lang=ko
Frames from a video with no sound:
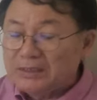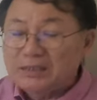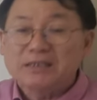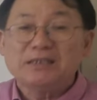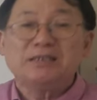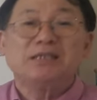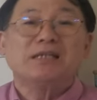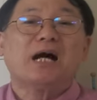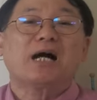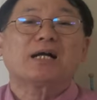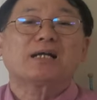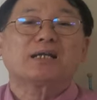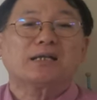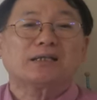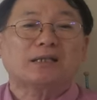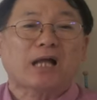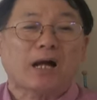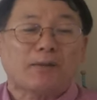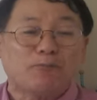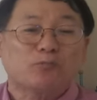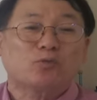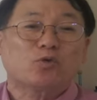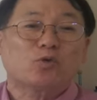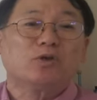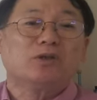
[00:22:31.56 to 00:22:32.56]
이야기에
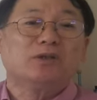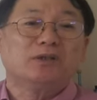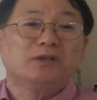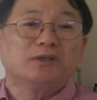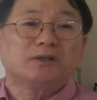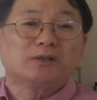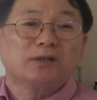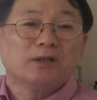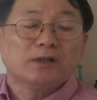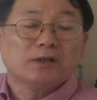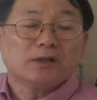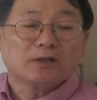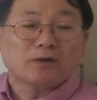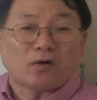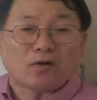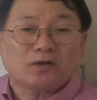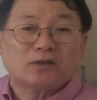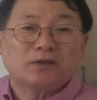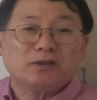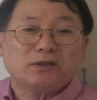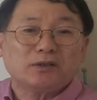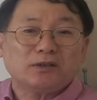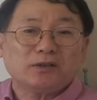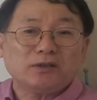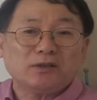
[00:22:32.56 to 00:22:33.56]
담고 있는
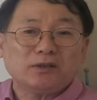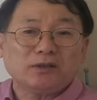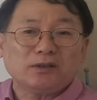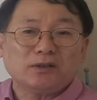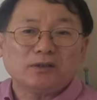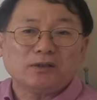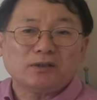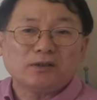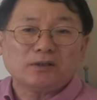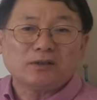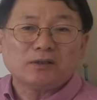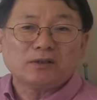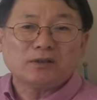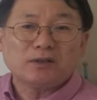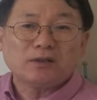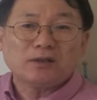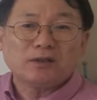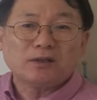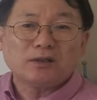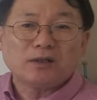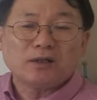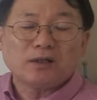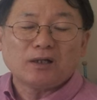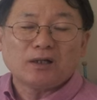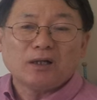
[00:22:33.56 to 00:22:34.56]
것이
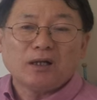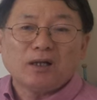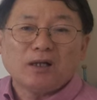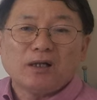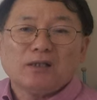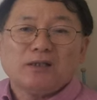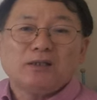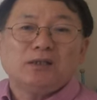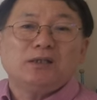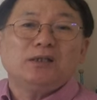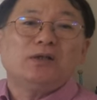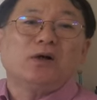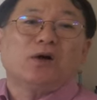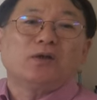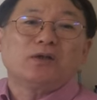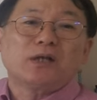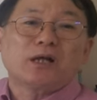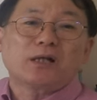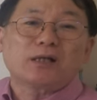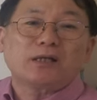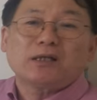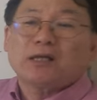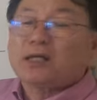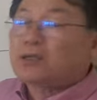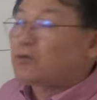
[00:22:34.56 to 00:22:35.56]
이
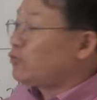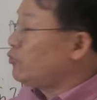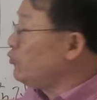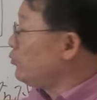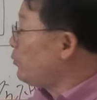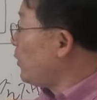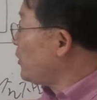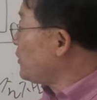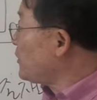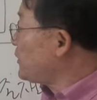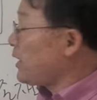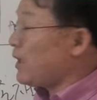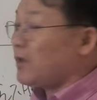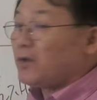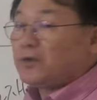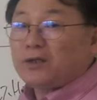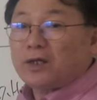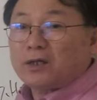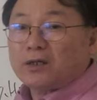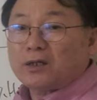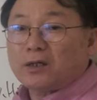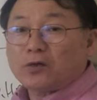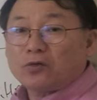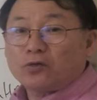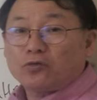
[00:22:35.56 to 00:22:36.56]
언약, 이게 두 번째
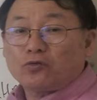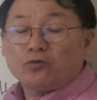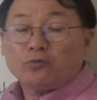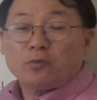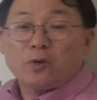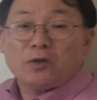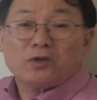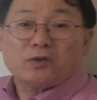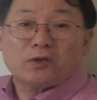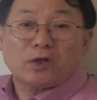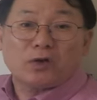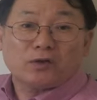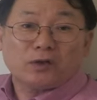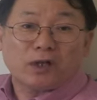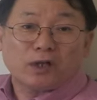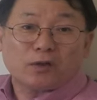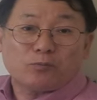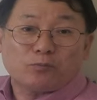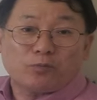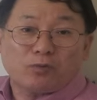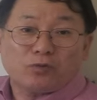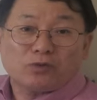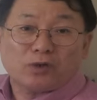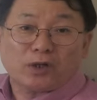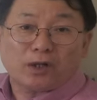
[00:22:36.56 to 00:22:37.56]
언약이라고. 두 번째
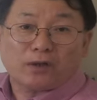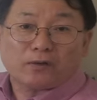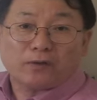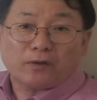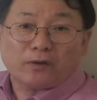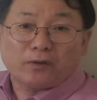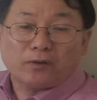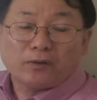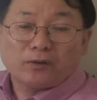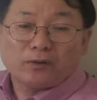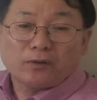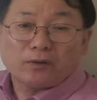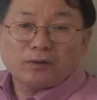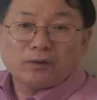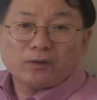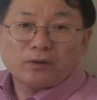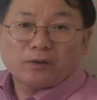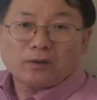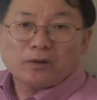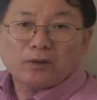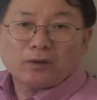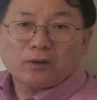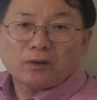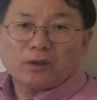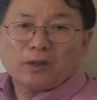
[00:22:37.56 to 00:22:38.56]
언약은 뭔지 아세요?
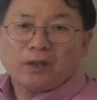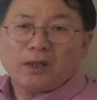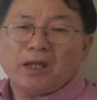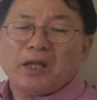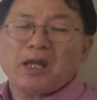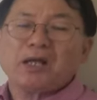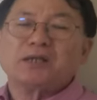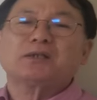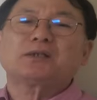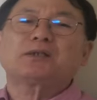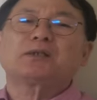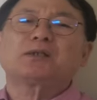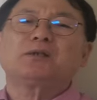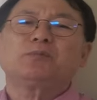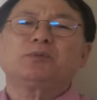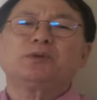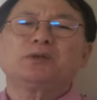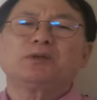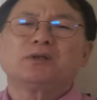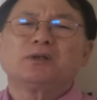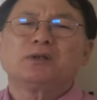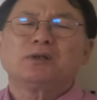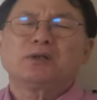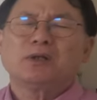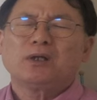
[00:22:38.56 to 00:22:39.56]

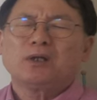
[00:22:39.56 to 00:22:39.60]
핵심이